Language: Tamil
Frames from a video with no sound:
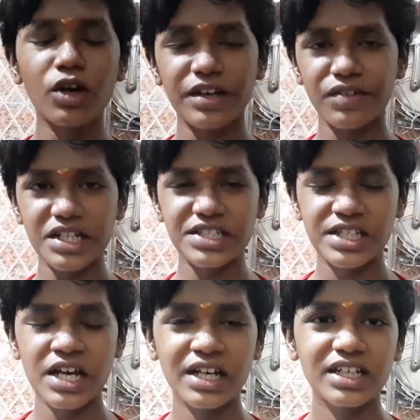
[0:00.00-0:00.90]
ஓகே
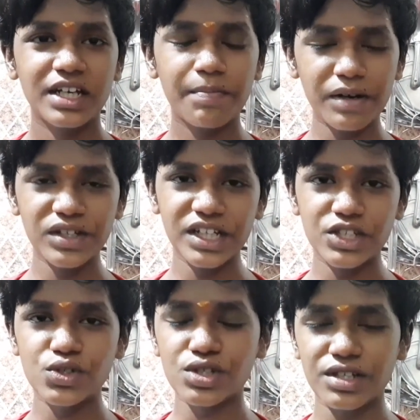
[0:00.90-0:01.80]
ஃப்ரெண்ட்ஸ் இப்போ வந்து
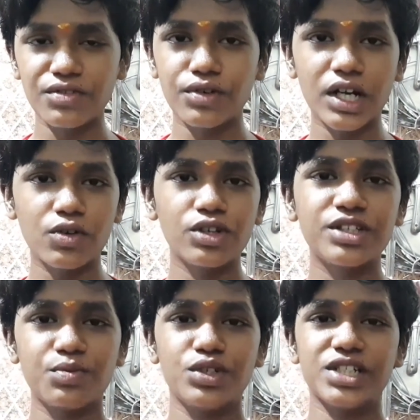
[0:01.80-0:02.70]
இந்த ஜூஸ் வந்து ஃபுல்லாக
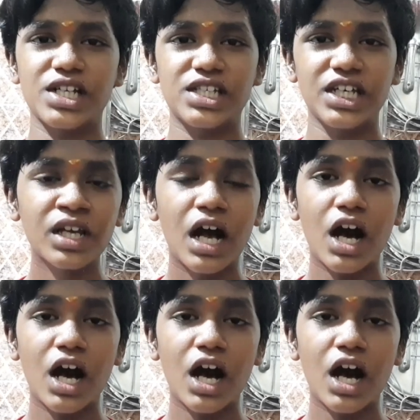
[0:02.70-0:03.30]
குடிச்சு முடிச்சாச்சு